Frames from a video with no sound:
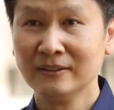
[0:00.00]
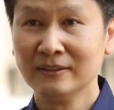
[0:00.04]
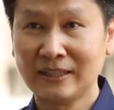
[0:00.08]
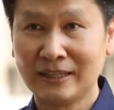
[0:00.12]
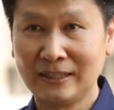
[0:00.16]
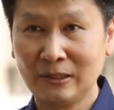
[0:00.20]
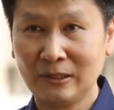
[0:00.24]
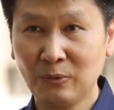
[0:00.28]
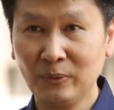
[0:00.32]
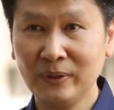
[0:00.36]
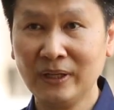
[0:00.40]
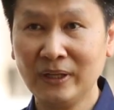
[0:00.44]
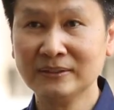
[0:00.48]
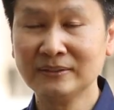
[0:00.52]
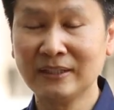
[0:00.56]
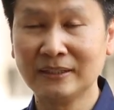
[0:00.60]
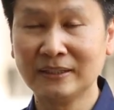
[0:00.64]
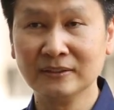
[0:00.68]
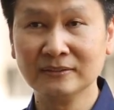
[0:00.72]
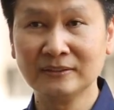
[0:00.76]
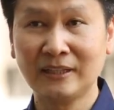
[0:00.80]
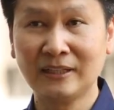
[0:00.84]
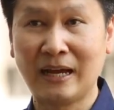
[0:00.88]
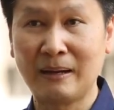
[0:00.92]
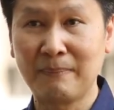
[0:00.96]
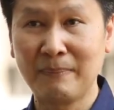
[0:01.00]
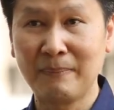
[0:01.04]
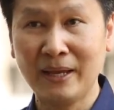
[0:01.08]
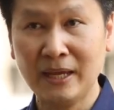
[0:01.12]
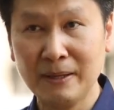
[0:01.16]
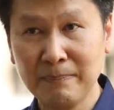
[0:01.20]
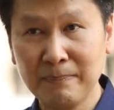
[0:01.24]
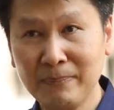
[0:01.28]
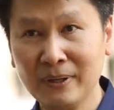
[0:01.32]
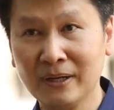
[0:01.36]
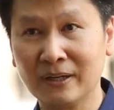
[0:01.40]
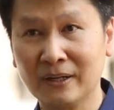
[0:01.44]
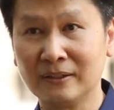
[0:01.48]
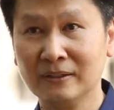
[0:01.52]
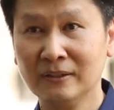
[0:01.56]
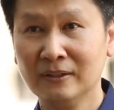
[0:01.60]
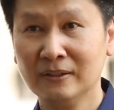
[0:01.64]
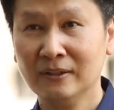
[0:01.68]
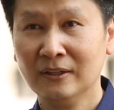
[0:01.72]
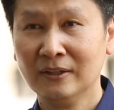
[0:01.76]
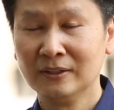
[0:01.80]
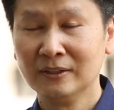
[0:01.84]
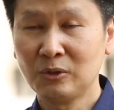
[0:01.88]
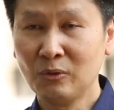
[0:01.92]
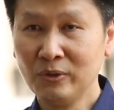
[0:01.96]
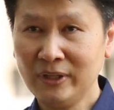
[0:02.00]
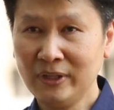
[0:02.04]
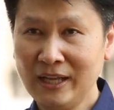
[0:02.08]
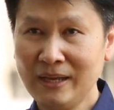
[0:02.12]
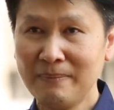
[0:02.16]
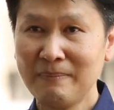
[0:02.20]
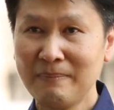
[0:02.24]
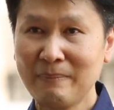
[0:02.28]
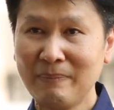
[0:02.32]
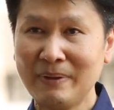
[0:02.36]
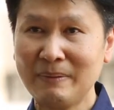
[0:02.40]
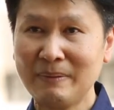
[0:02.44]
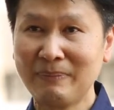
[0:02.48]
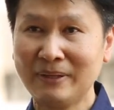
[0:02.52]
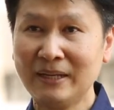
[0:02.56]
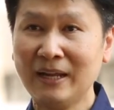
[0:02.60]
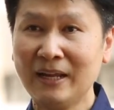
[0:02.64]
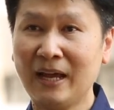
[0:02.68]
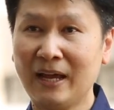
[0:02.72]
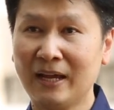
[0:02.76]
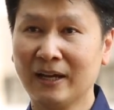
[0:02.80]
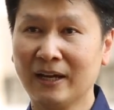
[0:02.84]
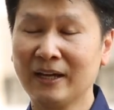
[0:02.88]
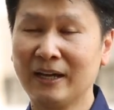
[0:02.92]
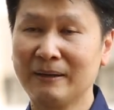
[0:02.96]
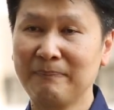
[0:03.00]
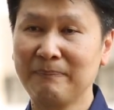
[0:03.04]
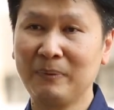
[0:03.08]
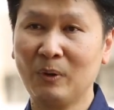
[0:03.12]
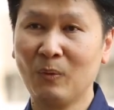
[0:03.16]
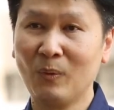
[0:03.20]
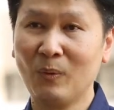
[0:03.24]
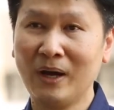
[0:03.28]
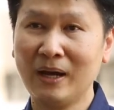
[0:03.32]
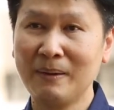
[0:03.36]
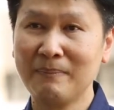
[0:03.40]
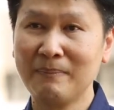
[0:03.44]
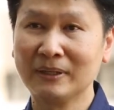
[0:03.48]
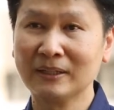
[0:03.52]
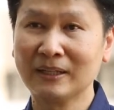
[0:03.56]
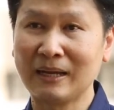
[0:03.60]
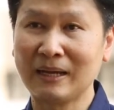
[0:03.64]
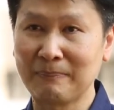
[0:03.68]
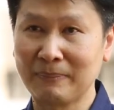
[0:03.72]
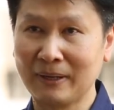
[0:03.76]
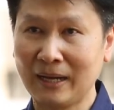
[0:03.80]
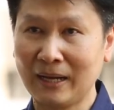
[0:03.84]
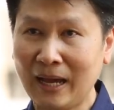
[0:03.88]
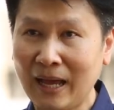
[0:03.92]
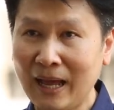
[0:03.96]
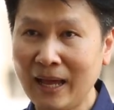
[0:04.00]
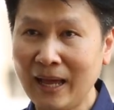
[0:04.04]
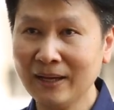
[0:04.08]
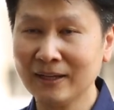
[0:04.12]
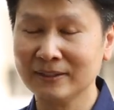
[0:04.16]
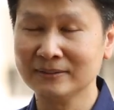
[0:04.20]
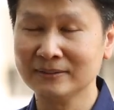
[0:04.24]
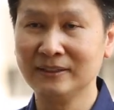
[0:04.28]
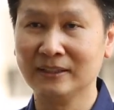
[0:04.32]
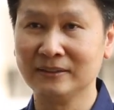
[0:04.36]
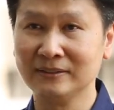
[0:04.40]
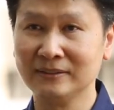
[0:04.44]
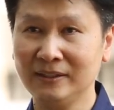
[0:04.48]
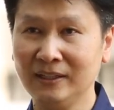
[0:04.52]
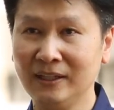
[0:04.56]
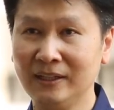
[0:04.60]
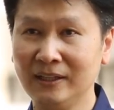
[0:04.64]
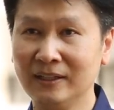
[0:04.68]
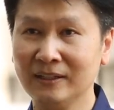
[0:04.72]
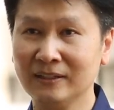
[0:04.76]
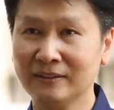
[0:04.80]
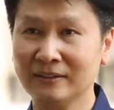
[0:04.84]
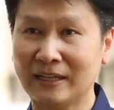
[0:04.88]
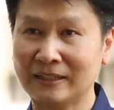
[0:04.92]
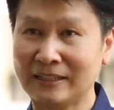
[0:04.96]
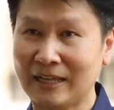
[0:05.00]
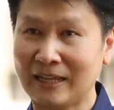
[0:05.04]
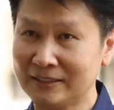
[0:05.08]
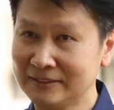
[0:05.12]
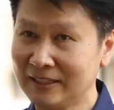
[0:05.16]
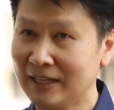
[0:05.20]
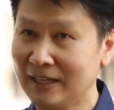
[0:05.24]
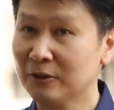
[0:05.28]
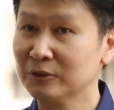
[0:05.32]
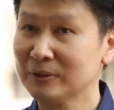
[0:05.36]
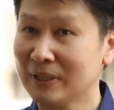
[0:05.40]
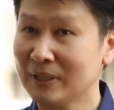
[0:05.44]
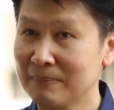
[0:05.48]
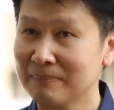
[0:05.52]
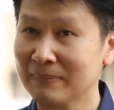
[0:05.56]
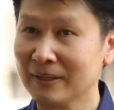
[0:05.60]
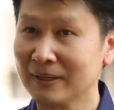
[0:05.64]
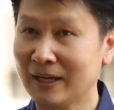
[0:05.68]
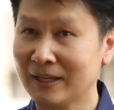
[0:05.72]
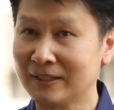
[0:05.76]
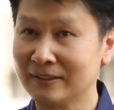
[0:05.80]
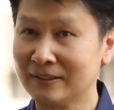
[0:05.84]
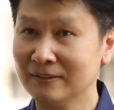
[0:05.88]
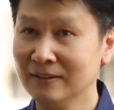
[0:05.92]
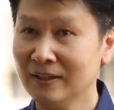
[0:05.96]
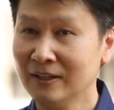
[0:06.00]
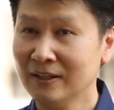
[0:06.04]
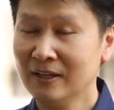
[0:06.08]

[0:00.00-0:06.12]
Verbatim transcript: แต่โรงเรียนสันศึกษาไม่ให้เปิด ตรงนี้มันเป็นปัญหาครับ เพราะว่ามันกลับข้างกับสิ่งที่นานาชาติเขาทากัน